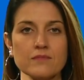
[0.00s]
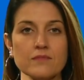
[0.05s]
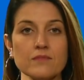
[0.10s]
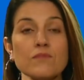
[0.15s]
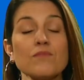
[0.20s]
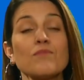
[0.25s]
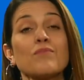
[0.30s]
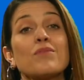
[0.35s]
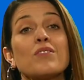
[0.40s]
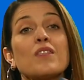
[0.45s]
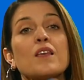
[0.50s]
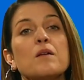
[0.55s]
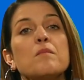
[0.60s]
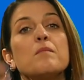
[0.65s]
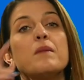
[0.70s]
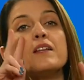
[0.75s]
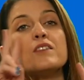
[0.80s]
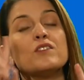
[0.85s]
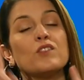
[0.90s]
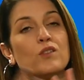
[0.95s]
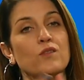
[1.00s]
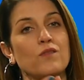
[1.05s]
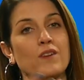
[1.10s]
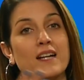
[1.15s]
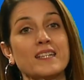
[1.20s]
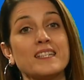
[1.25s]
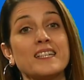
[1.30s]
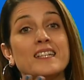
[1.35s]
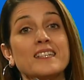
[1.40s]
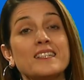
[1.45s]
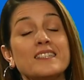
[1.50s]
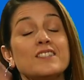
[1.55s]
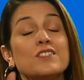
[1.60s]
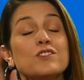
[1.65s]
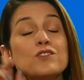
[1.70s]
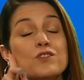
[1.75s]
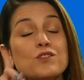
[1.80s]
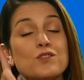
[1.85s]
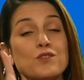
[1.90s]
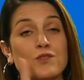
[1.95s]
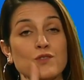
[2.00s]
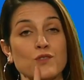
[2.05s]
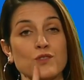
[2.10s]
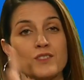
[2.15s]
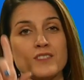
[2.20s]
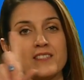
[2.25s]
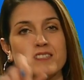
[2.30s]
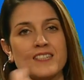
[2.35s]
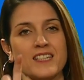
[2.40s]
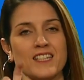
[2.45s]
Bentrovati al TG Sordi di Lecce 7.